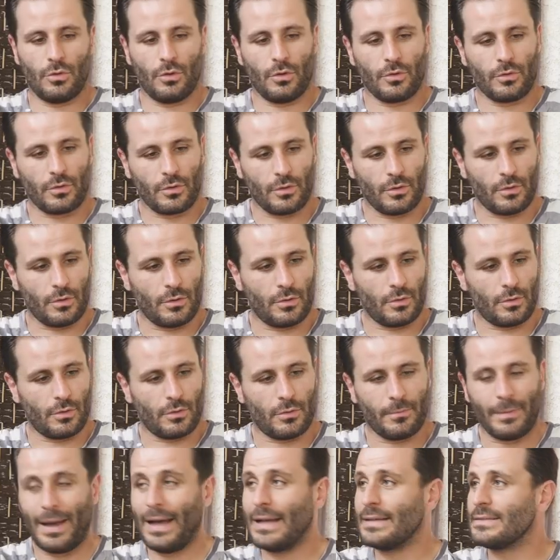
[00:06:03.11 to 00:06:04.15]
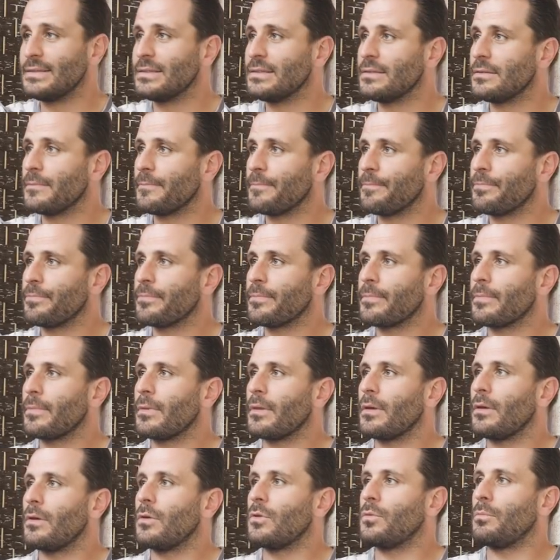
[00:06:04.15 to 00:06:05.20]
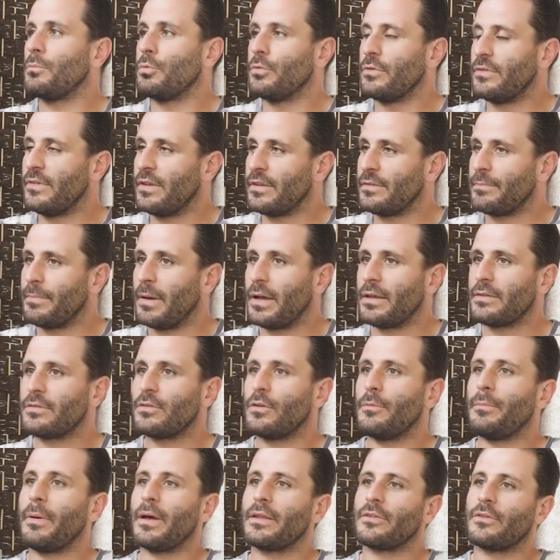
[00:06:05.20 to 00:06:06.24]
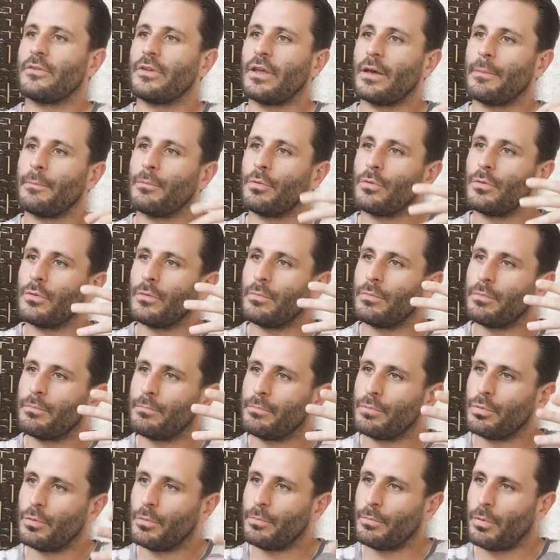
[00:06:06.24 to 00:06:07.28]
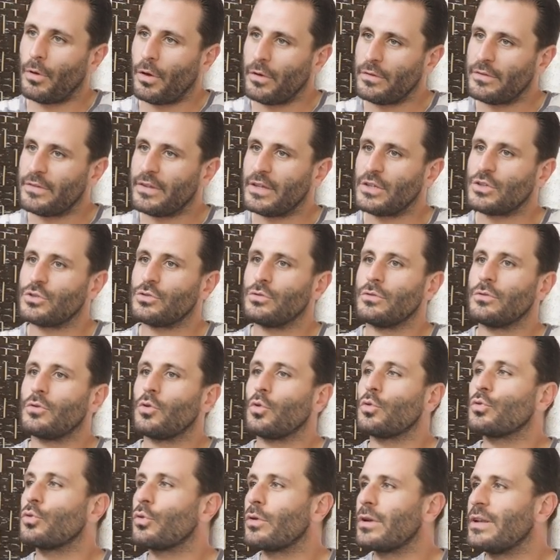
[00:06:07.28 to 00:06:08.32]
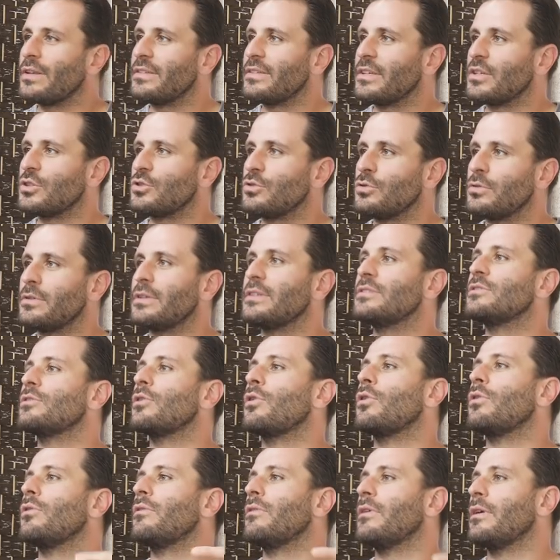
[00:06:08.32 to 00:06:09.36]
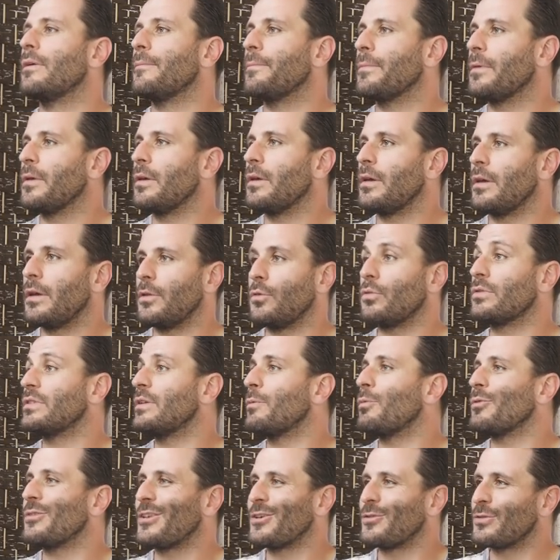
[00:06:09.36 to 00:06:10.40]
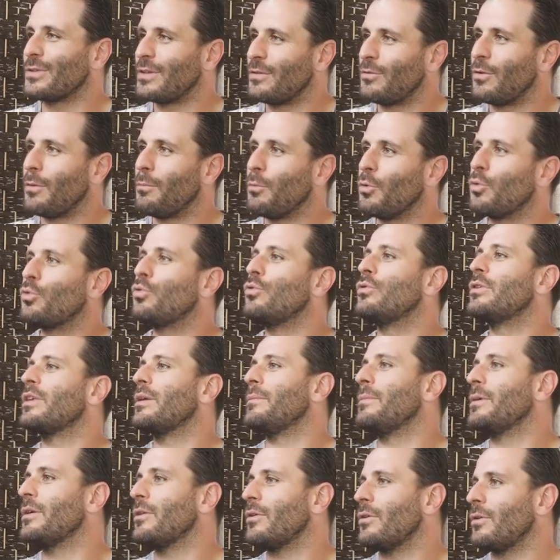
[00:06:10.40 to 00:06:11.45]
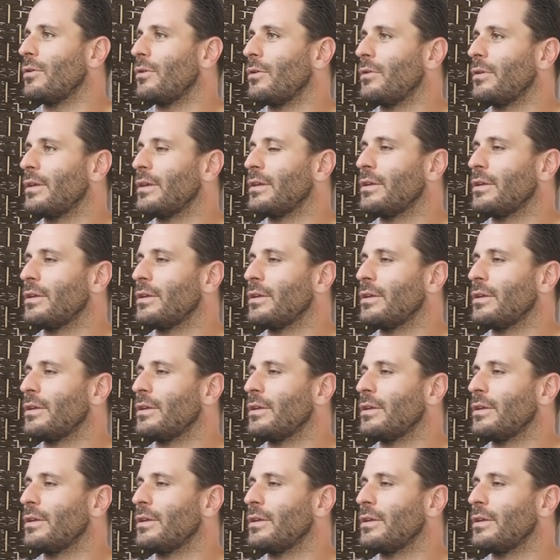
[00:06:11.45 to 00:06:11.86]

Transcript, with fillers: de notre euh, base. Mhm. Plus d'espace, le partenaire peut, prendre sa chute, contrôler sa chute et se relever. Et donc c'est pour ça qu'on développe beaucoup de en,